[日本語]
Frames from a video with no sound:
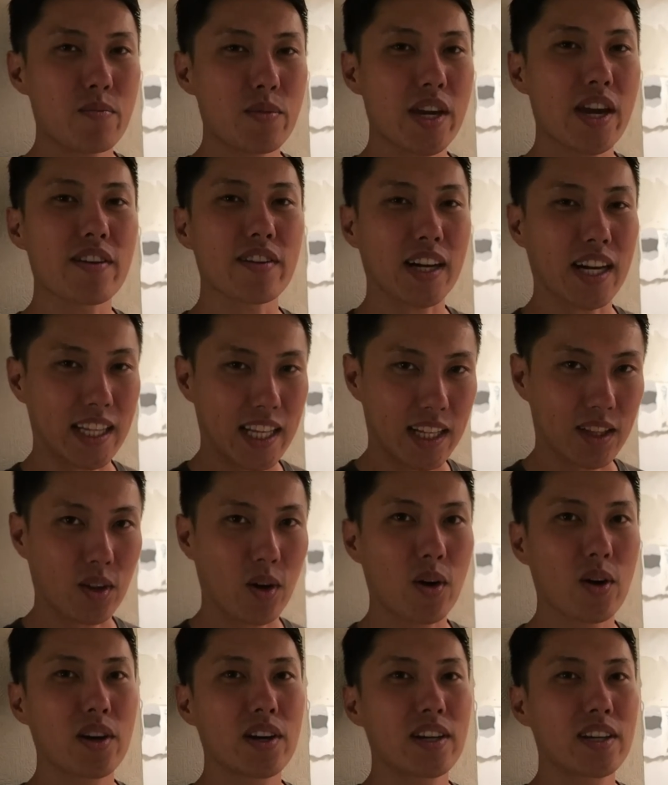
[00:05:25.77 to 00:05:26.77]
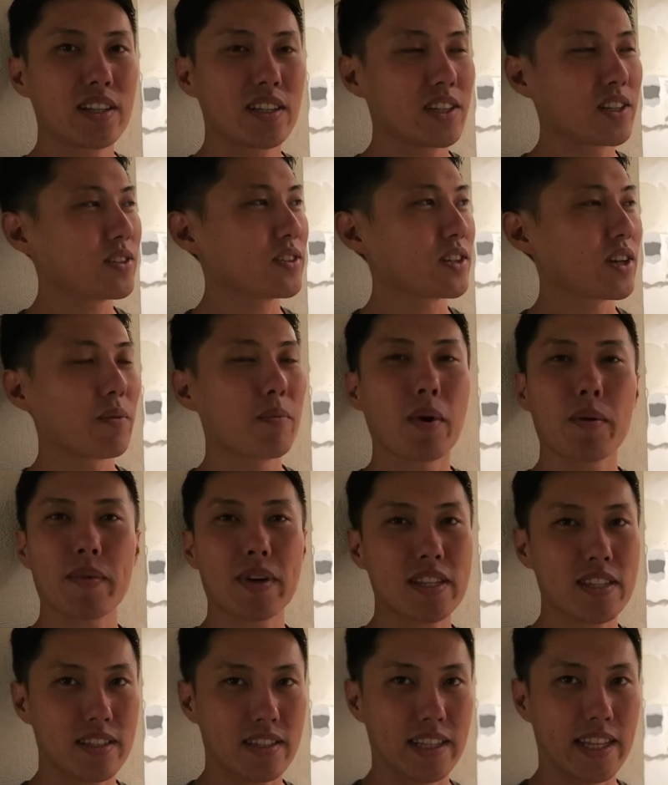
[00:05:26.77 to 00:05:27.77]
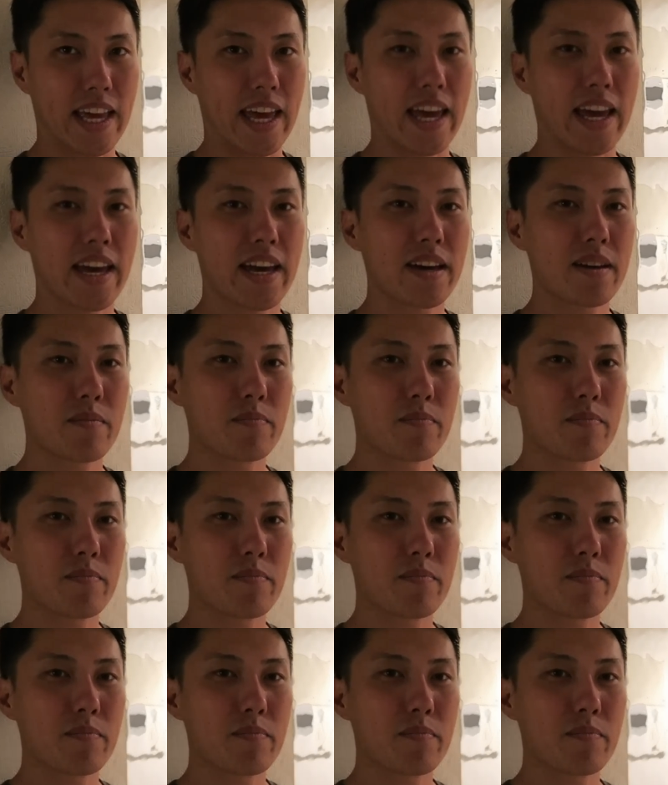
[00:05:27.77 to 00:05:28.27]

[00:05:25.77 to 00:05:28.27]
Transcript: 見えるかなというふうに思いますんで、